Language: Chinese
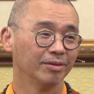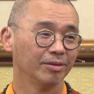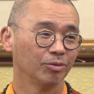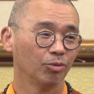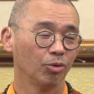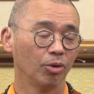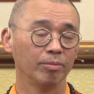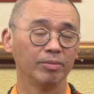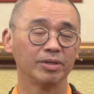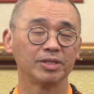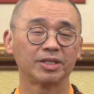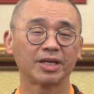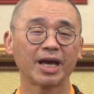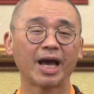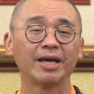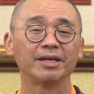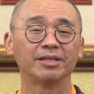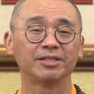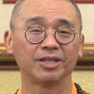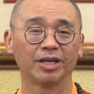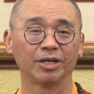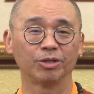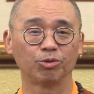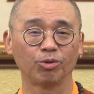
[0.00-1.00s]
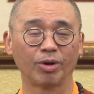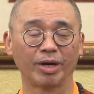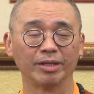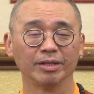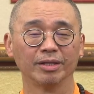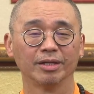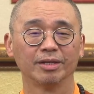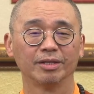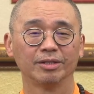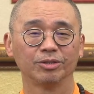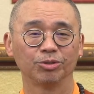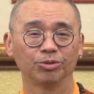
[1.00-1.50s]
我们下一阶段
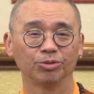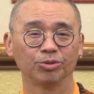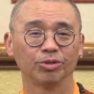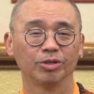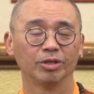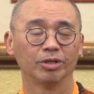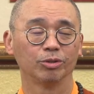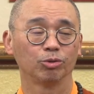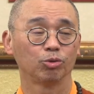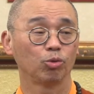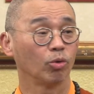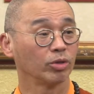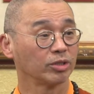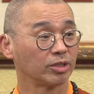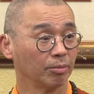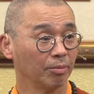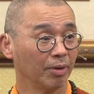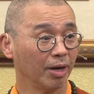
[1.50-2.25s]
就是多什